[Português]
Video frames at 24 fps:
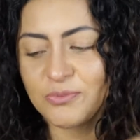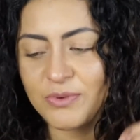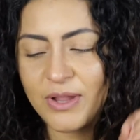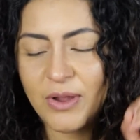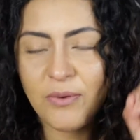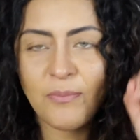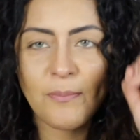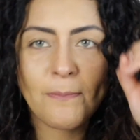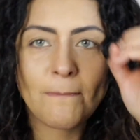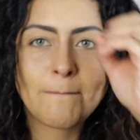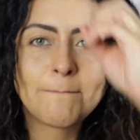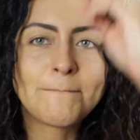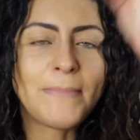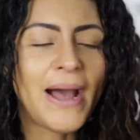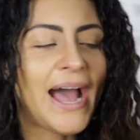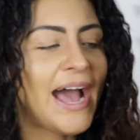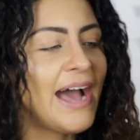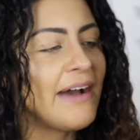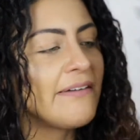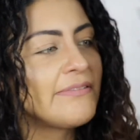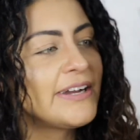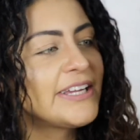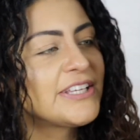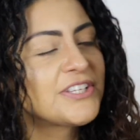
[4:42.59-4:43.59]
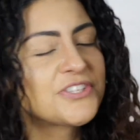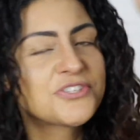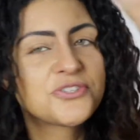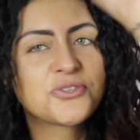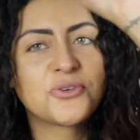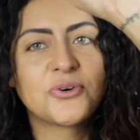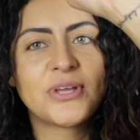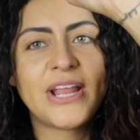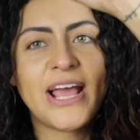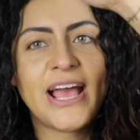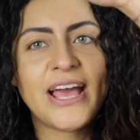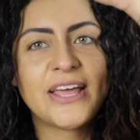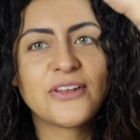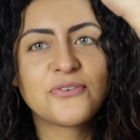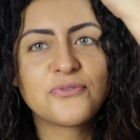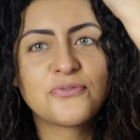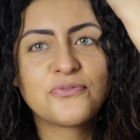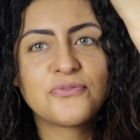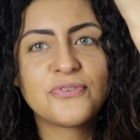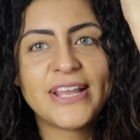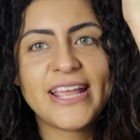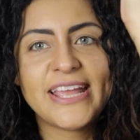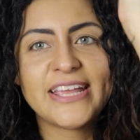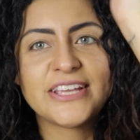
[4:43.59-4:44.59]
Não é um pá, vai estourar no
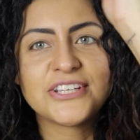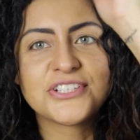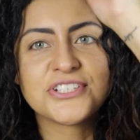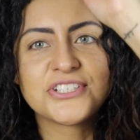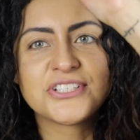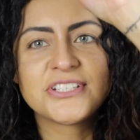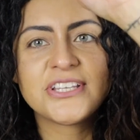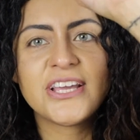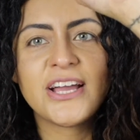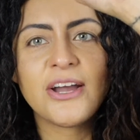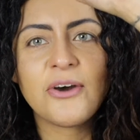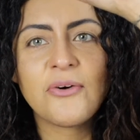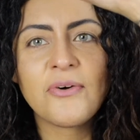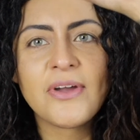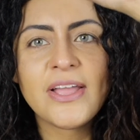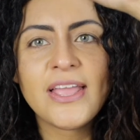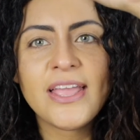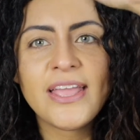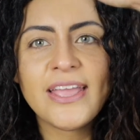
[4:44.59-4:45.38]
flash, não.